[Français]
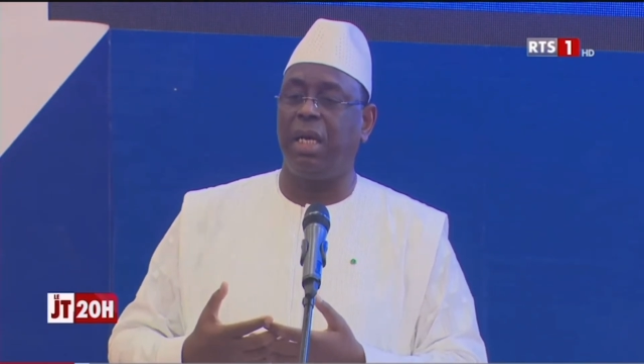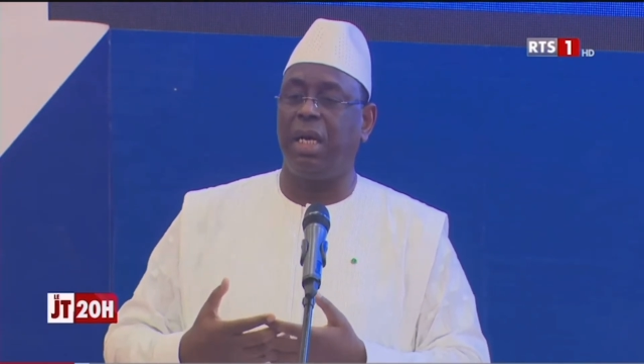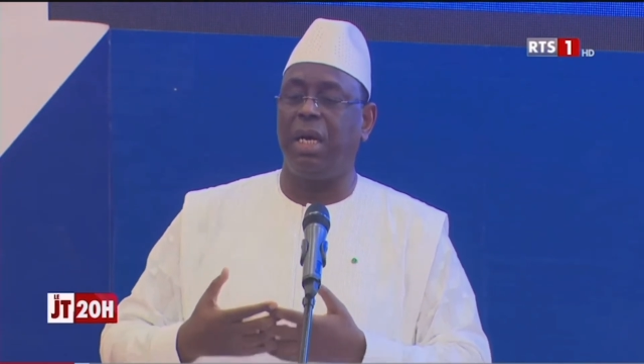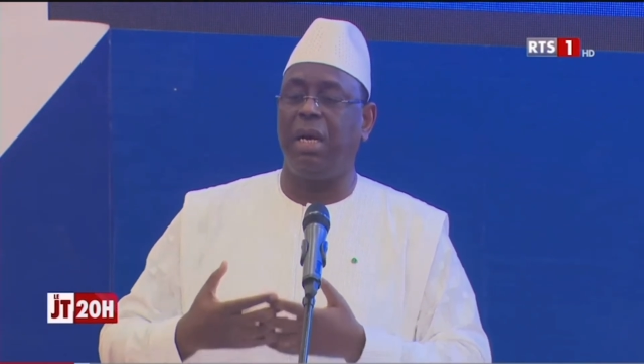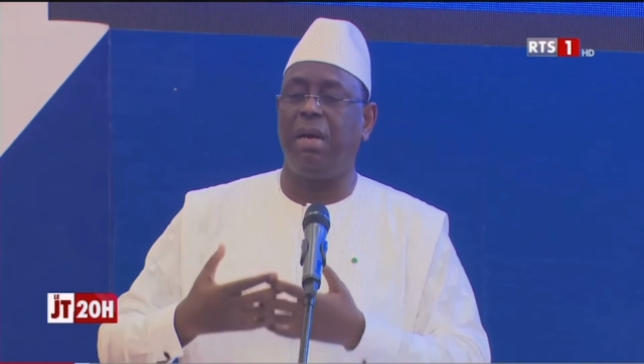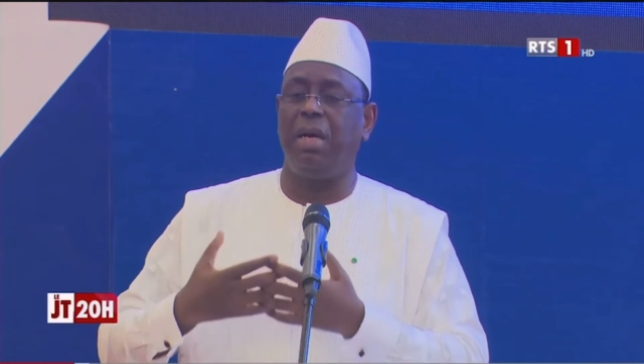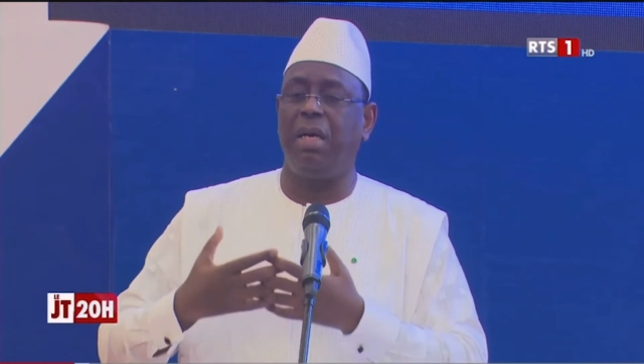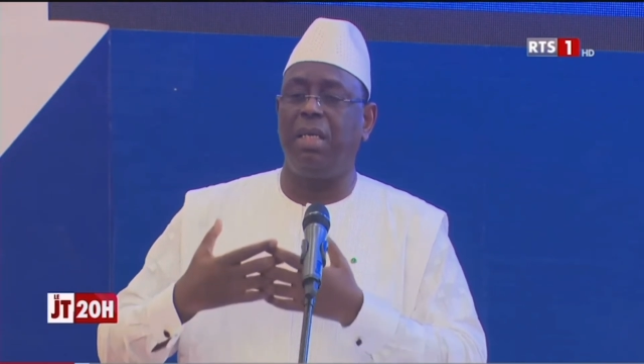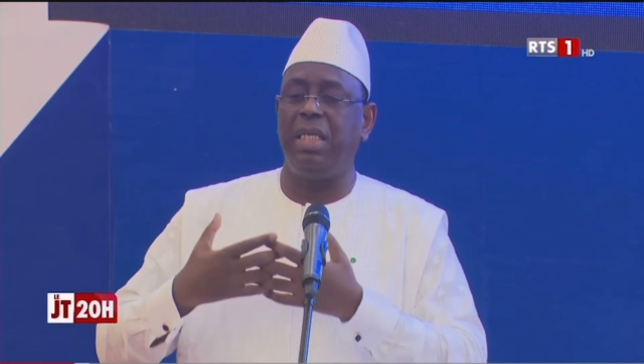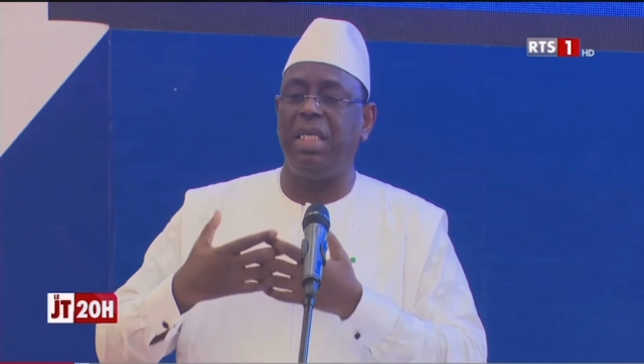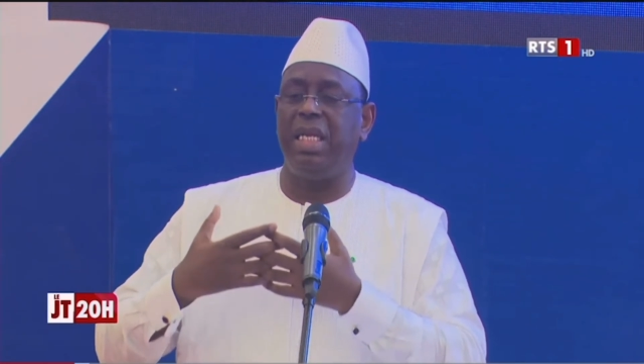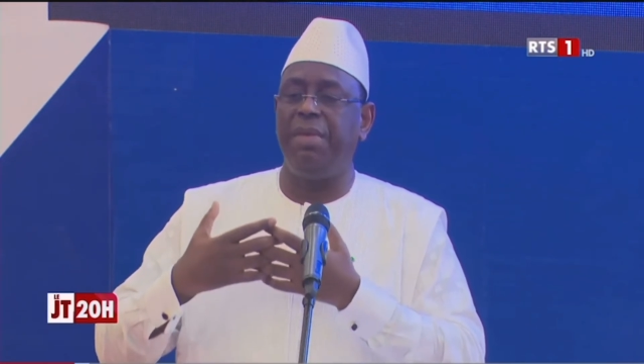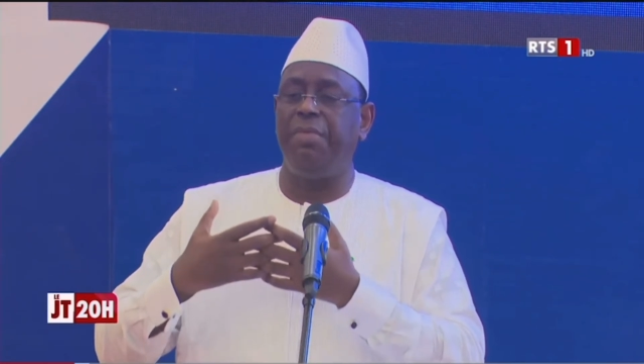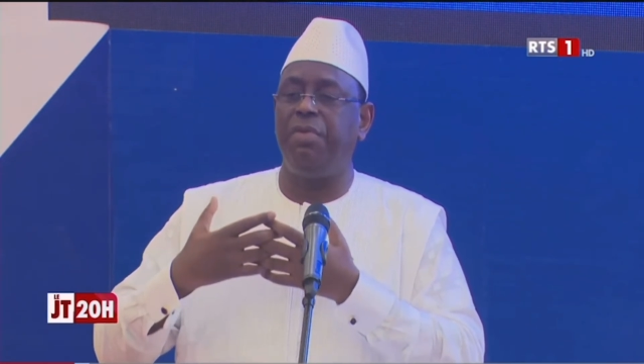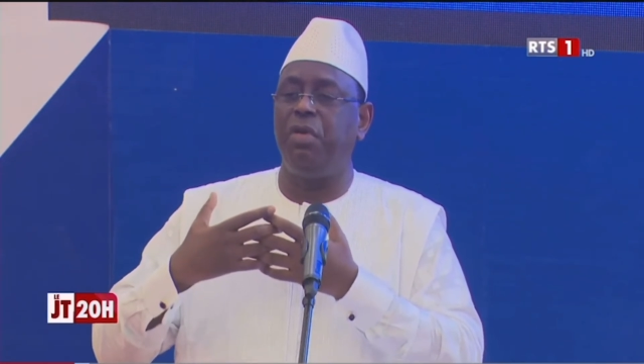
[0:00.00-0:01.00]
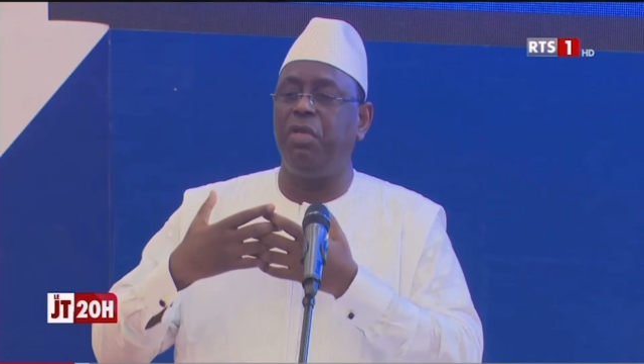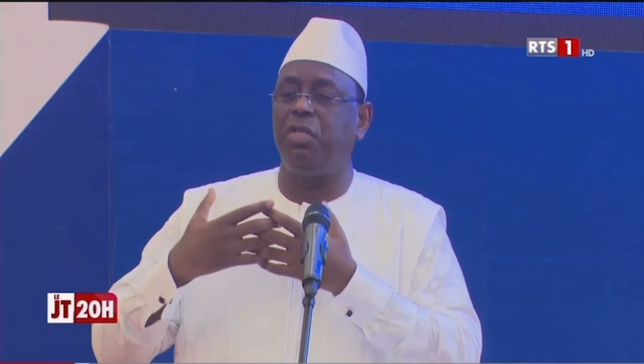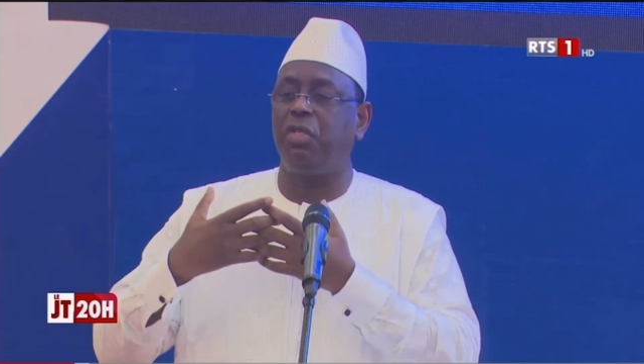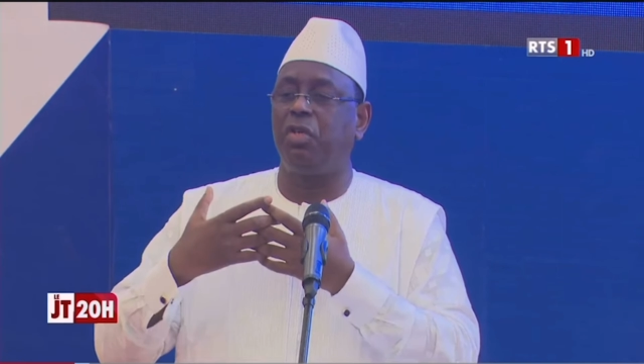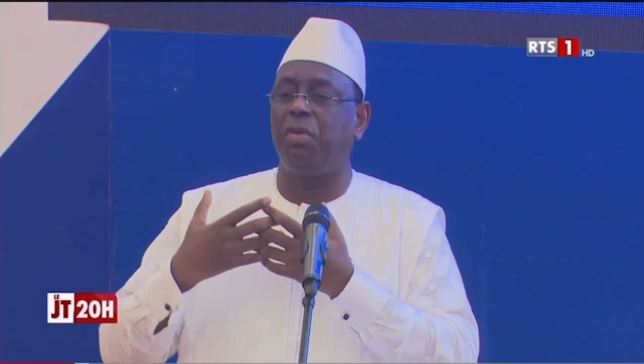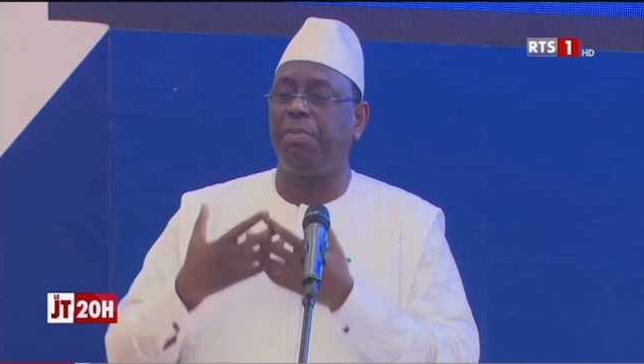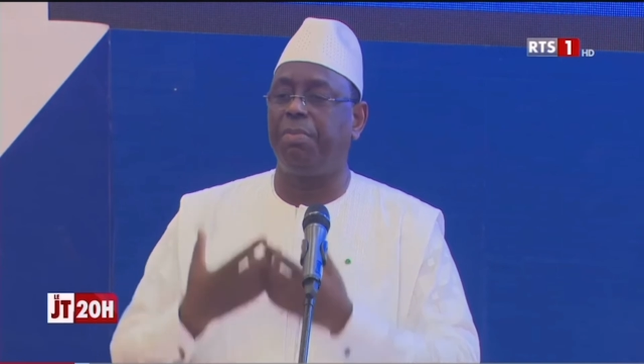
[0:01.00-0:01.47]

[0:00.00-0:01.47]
en ébullition